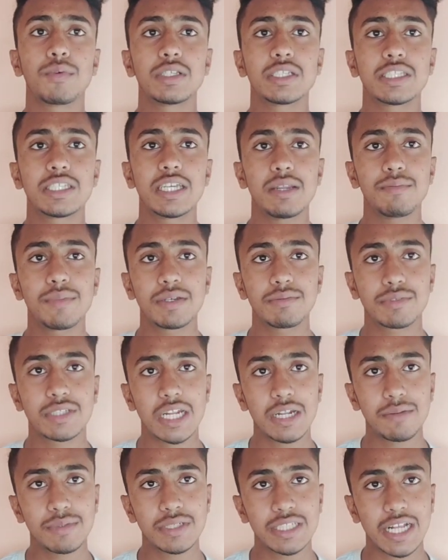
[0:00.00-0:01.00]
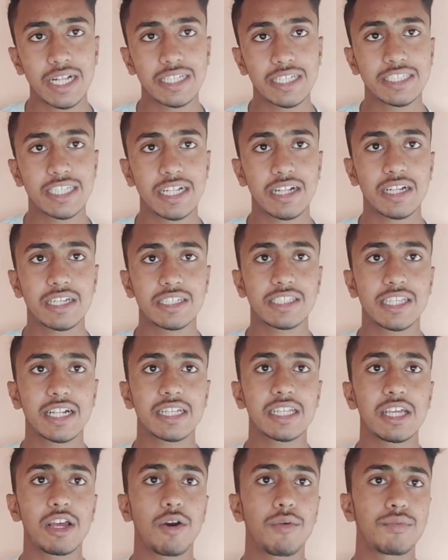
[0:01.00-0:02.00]
ऑफिशियल वेबसाइट पे जाके चेक कर
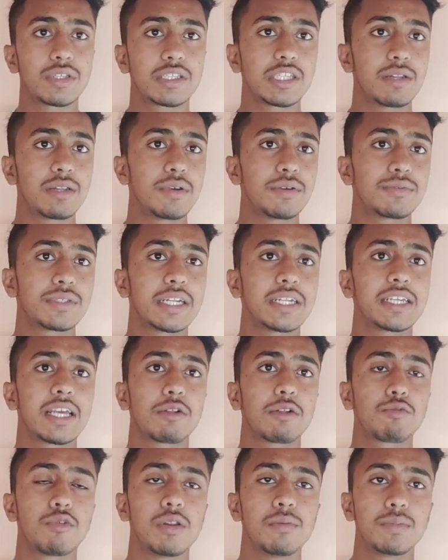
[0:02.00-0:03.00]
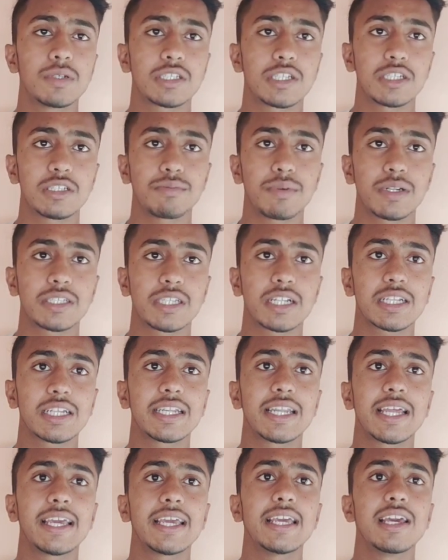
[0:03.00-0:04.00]
सकते हैं ऑफिशियल वेबसाइट या गूगल पे सर्च मार
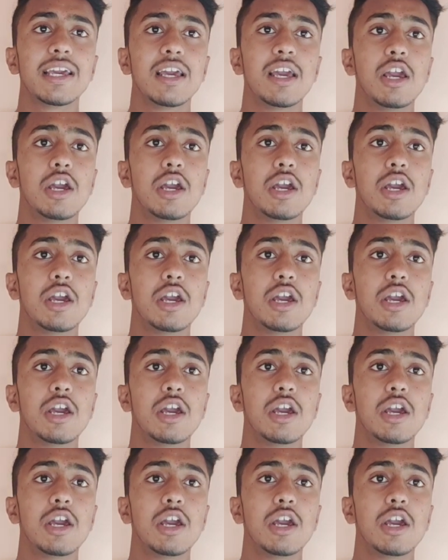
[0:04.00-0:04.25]
सकते हैं नहीं